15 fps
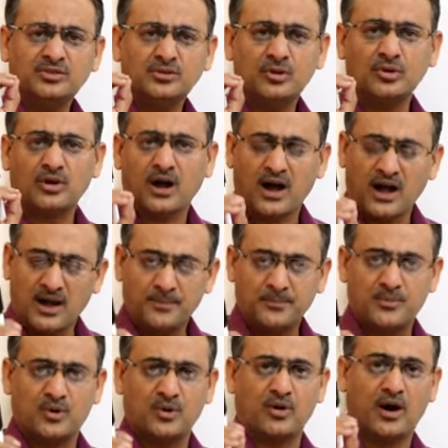तो
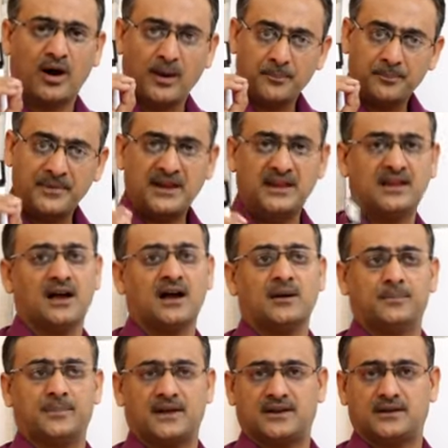आपको अपने यहाँ
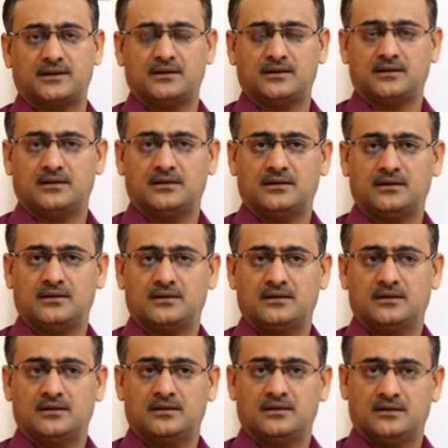पर
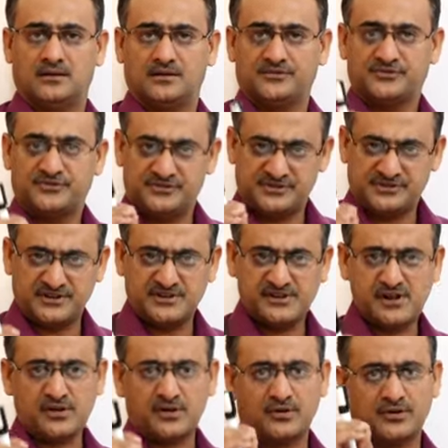
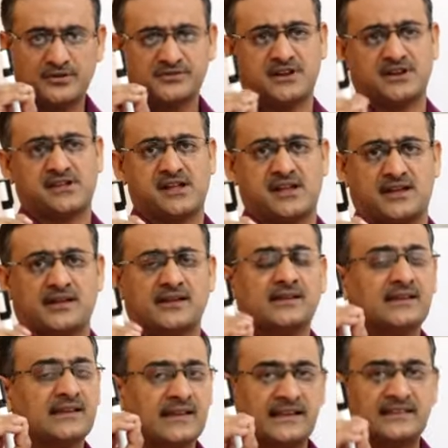सीटिंग और सेटिंग
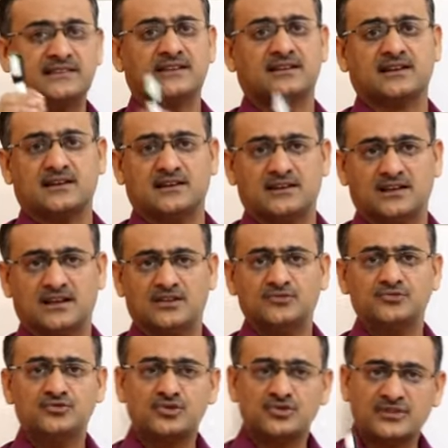कैसे करनी है
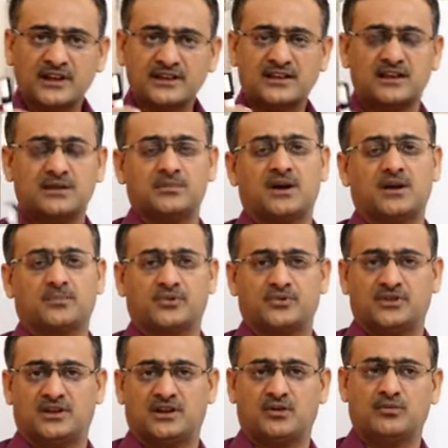जो जानकारी मैं आपको
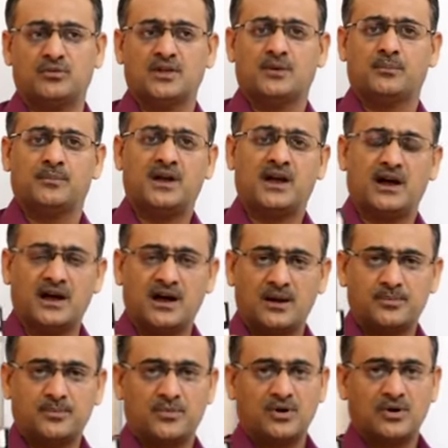दे रहा हूँ मैं
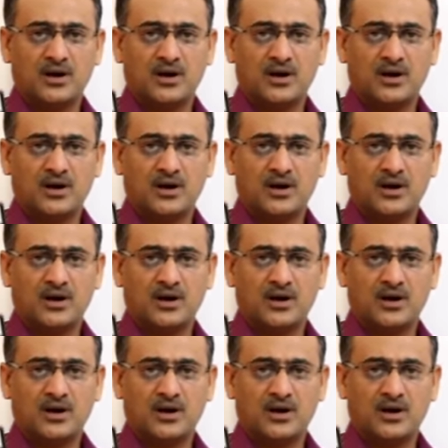आपको